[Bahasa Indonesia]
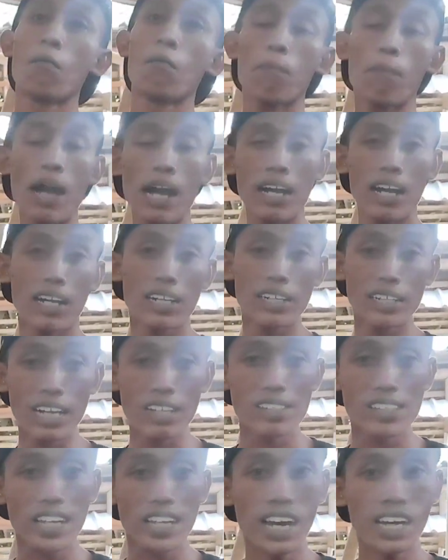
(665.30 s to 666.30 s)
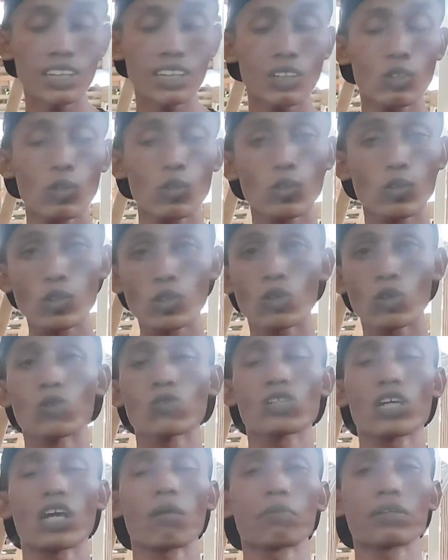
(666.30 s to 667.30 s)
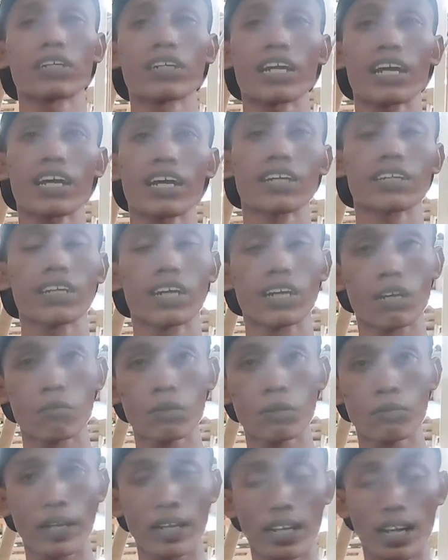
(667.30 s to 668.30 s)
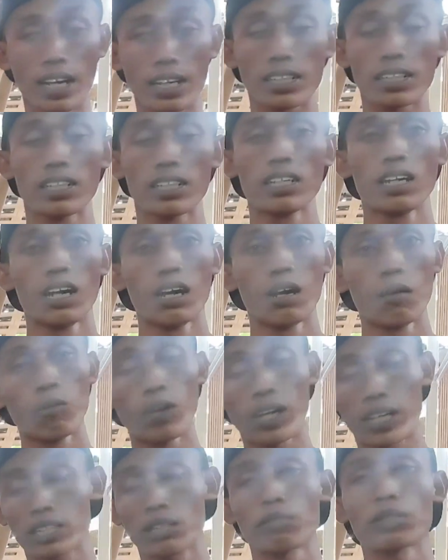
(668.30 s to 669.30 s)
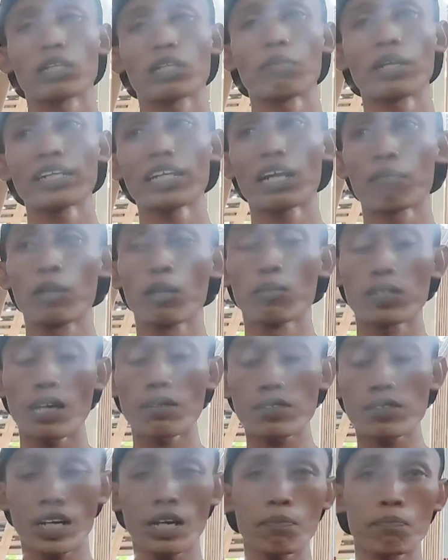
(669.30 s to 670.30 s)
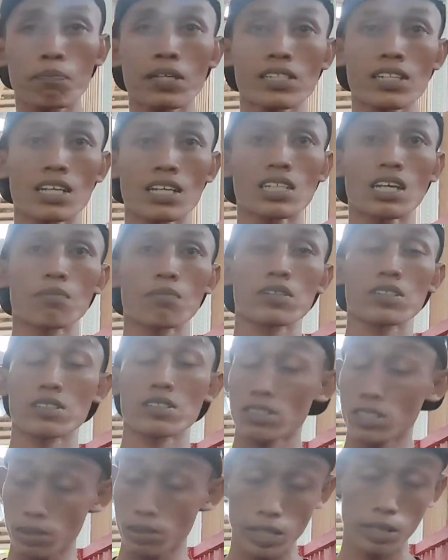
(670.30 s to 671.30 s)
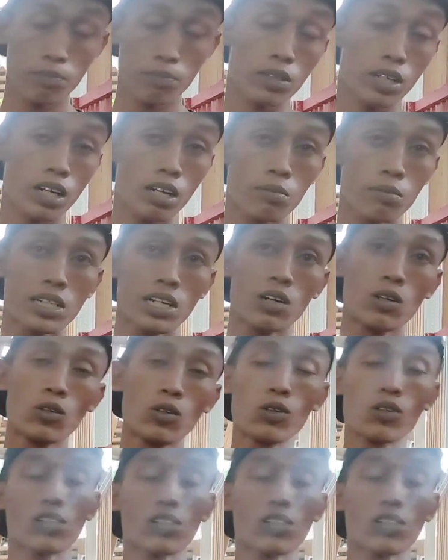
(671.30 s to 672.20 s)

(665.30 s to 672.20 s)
pakan yang sehat untuk usaha peternakan yang lebih baik lagi. Bagi teman-teman yang belum subscribe bisa subscribe terlebih dahulu.